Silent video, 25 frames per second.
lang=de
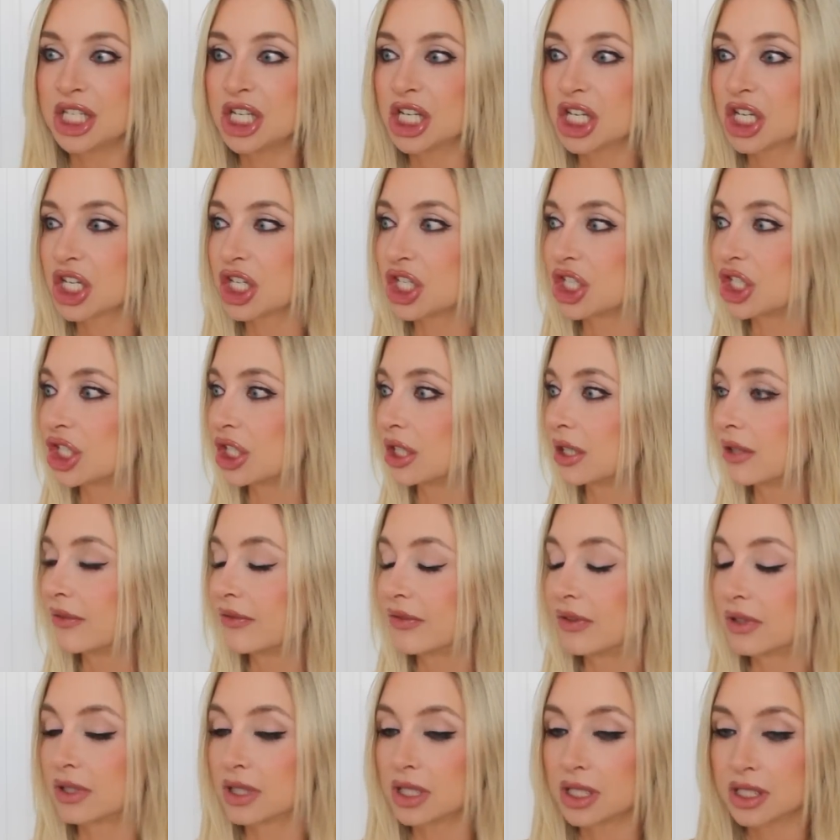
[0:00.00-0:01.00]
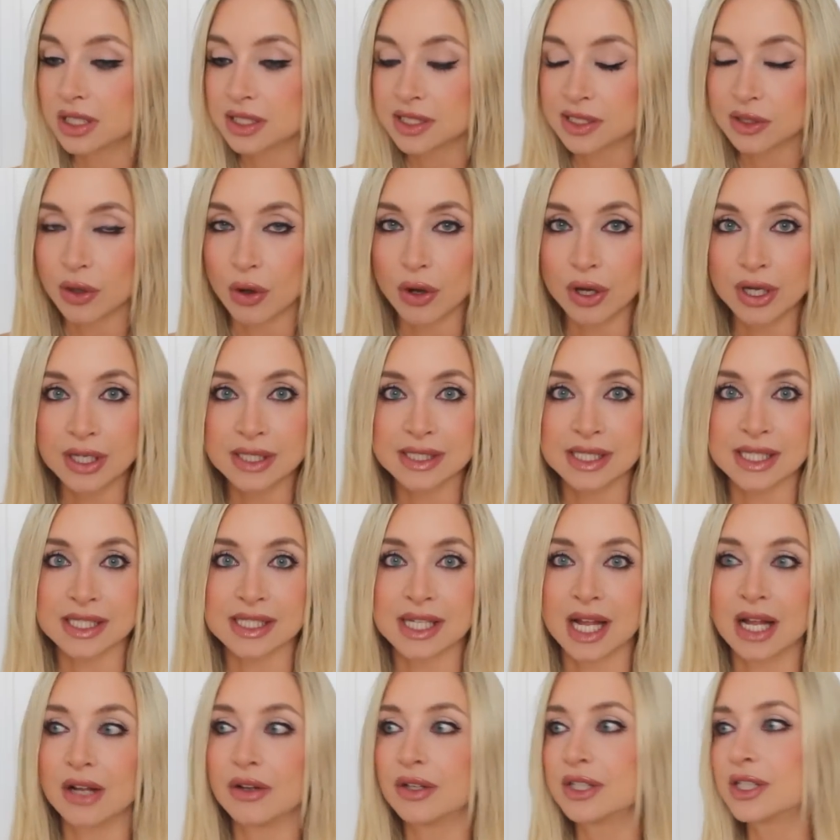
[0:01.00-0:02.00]
tierische ne, Zeugs,
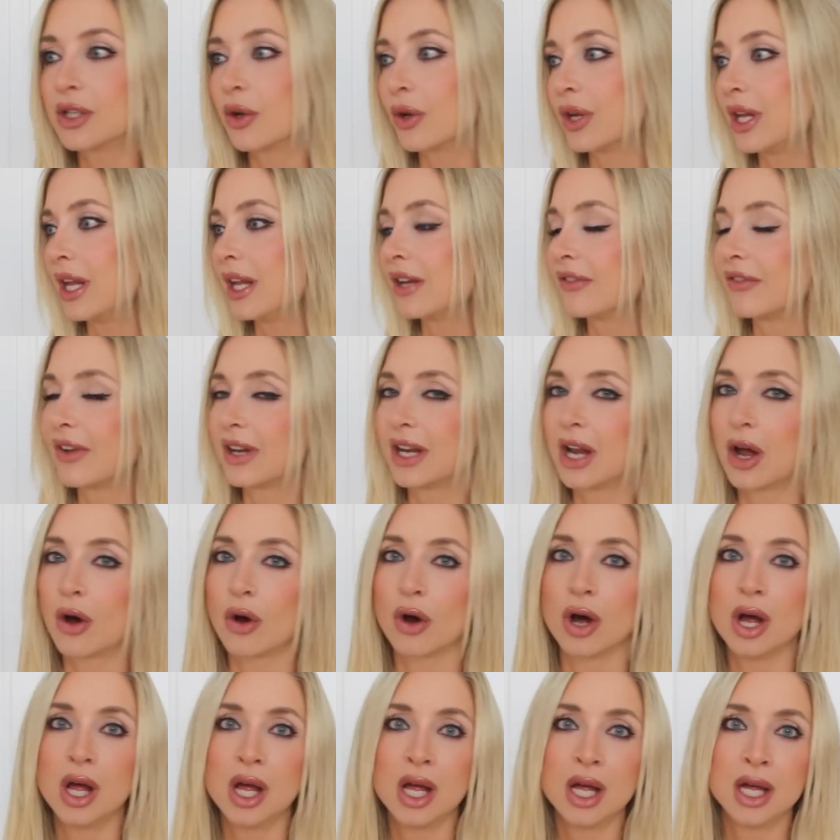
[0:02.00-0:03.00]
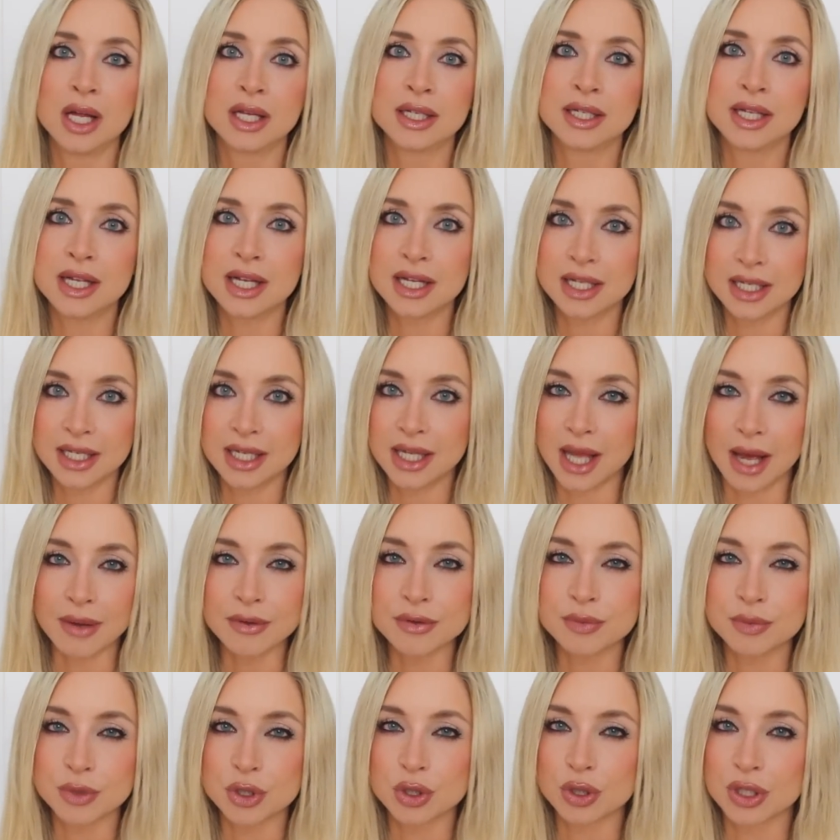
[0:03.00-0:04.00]
das kann, ist doch irgendwann auch Ne? Ja,
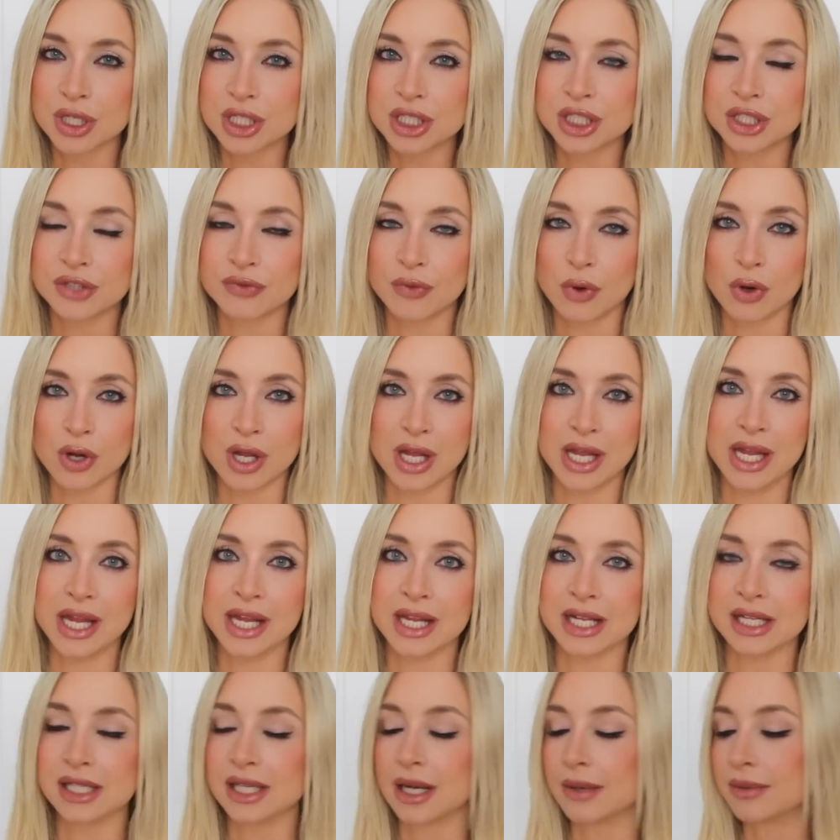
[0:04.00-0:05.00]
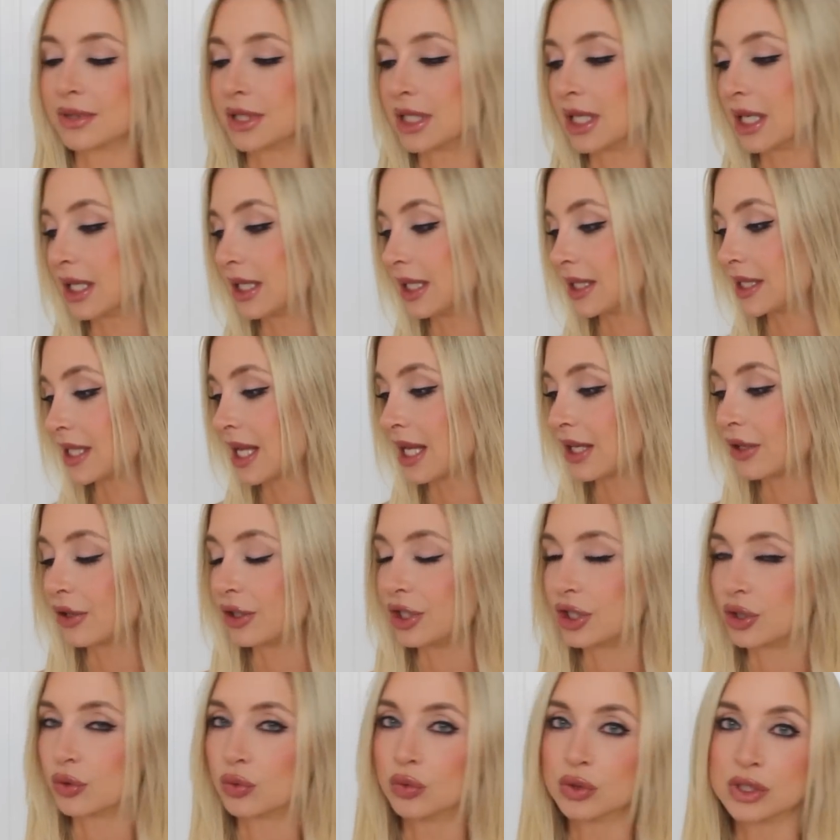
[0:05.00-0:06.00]
habe ich mich schon richtig vorgeekelt. Habe ich gedacht, das kann doch
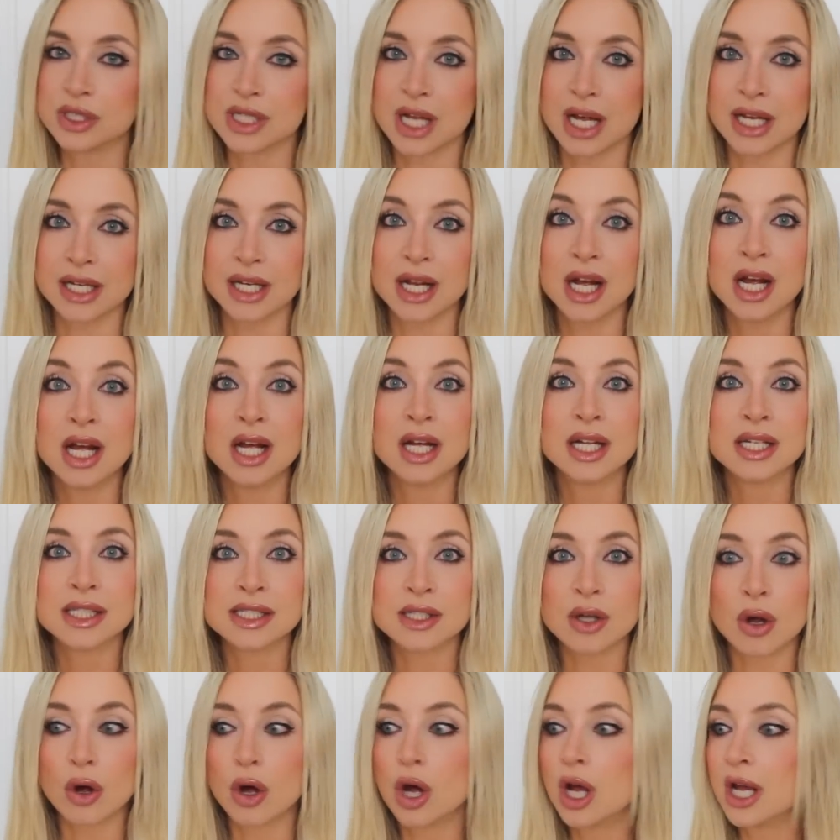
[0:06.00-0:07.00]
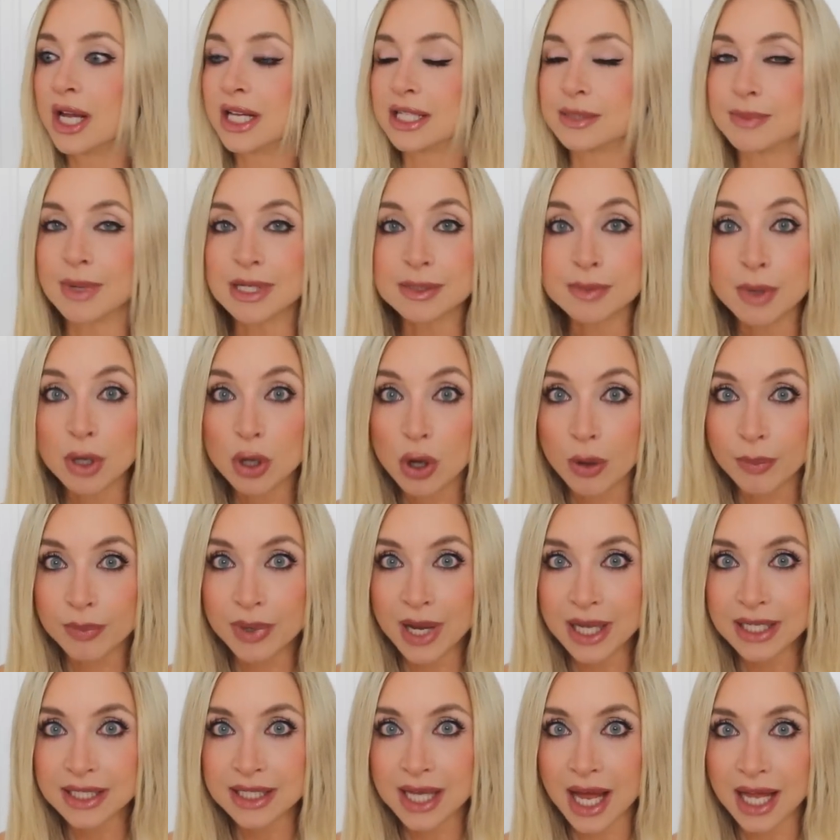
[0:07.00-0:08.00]
nicht gut sein. So, jetzt machst du mal einen
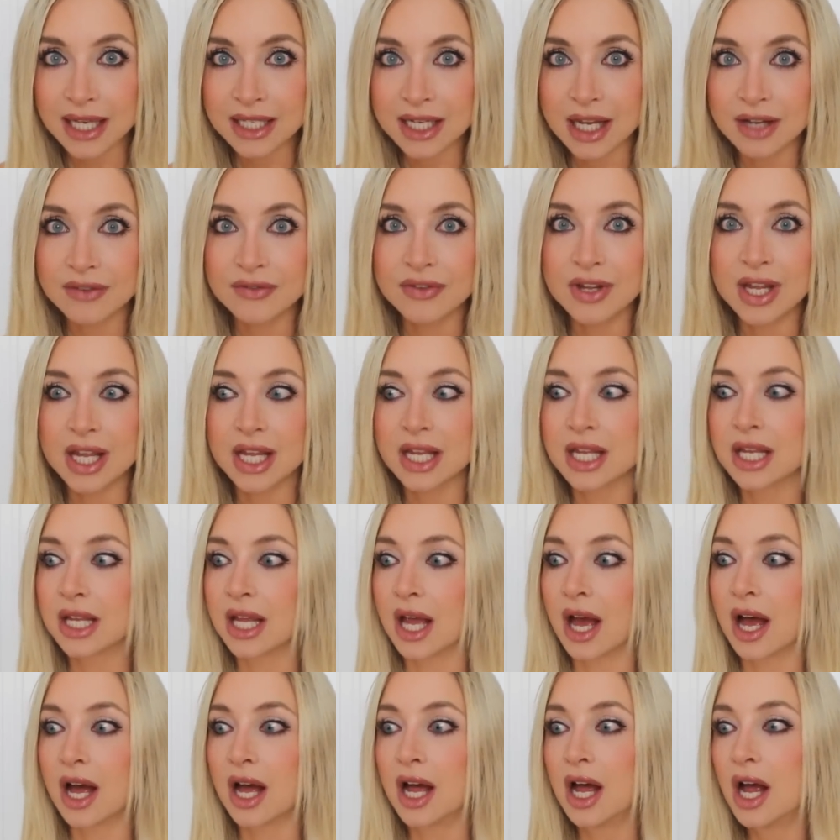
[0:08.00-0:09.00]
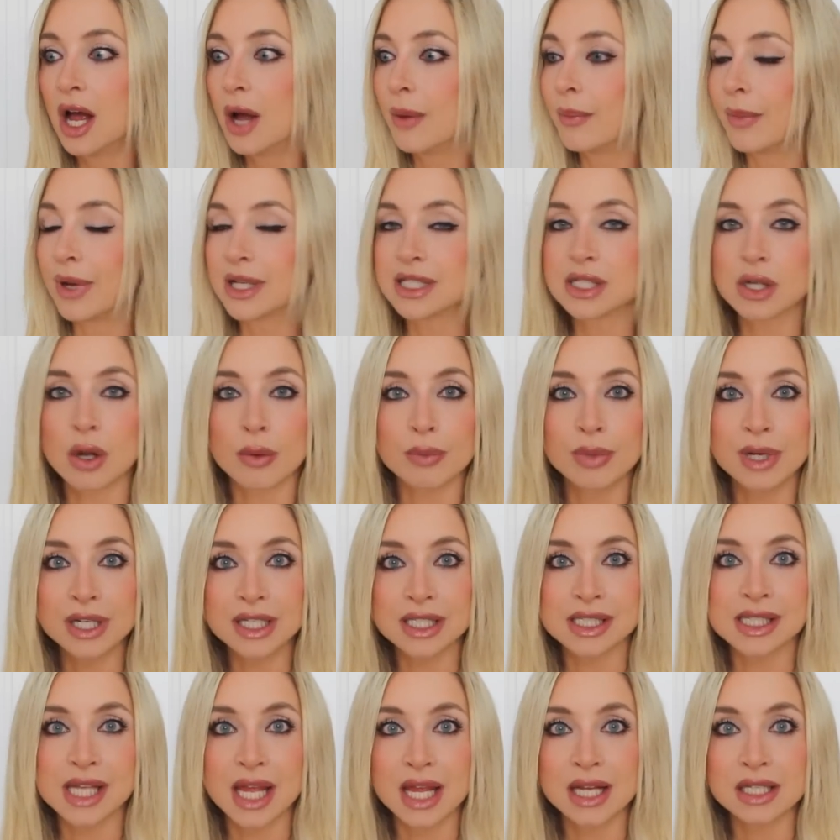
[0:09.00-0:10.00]
kompletten anderen Weg, ja. Machst
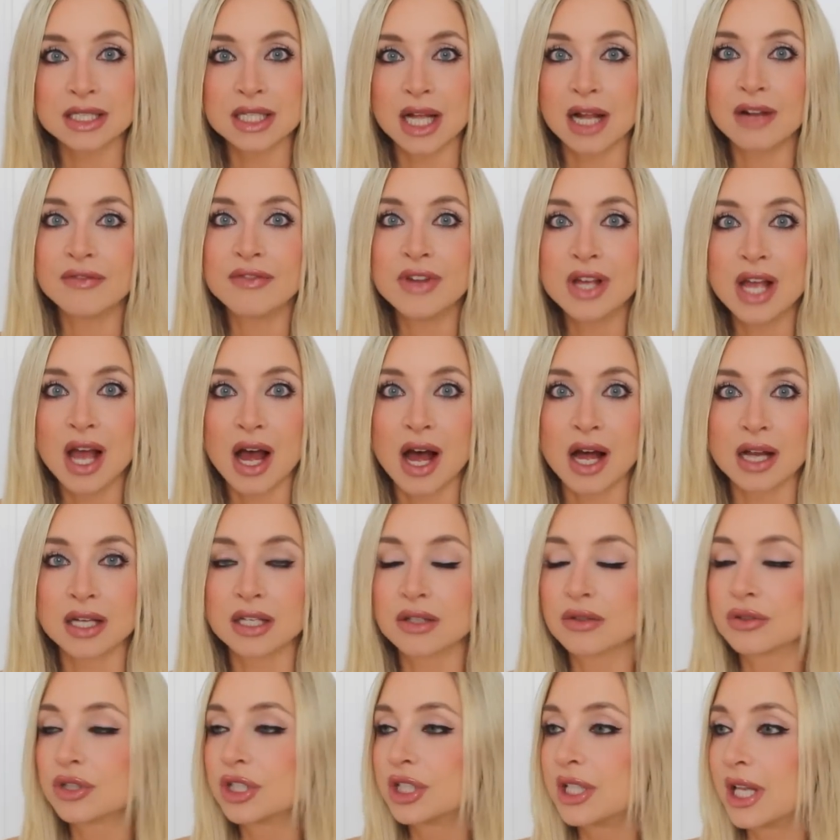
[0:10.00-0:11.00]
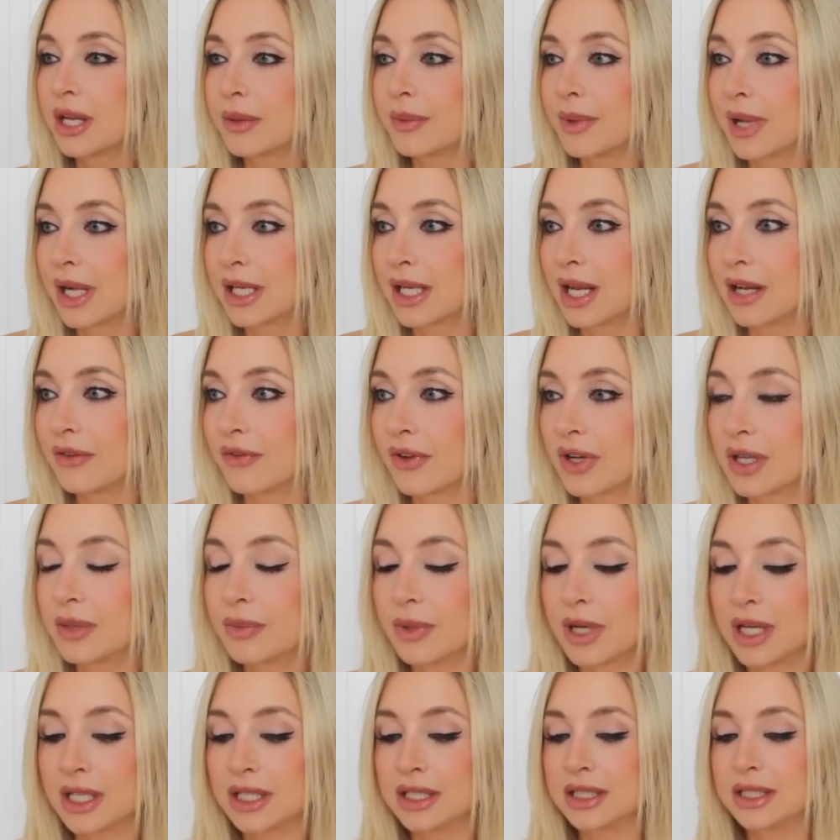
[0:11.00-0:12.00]
komplett das Gegenteil, vegan. Und ich denke mir halt einfach
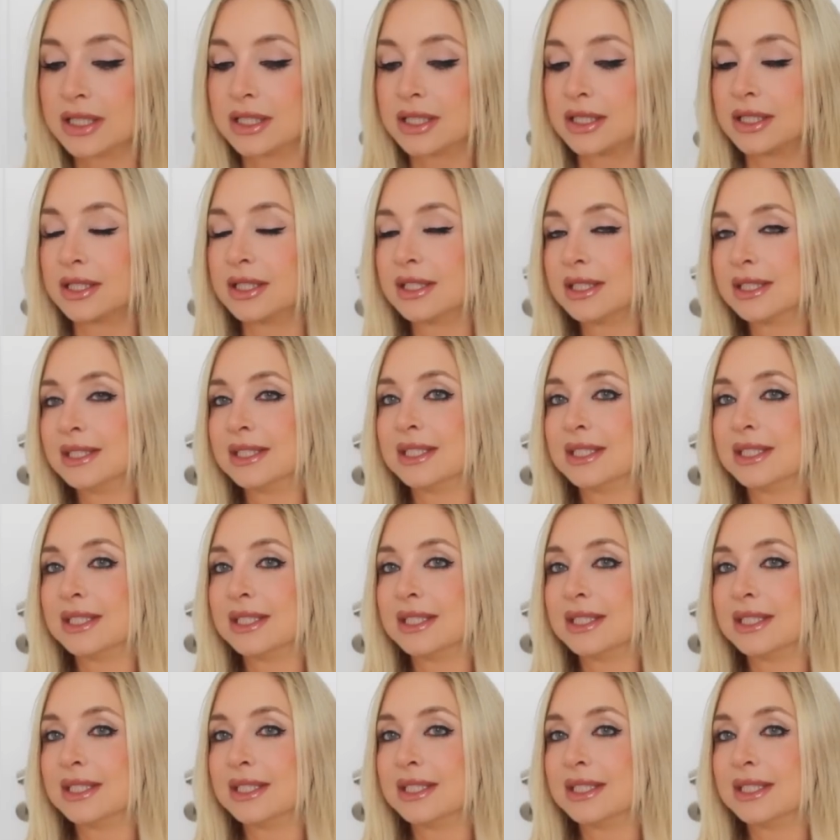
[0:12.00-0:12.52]
immer, äh,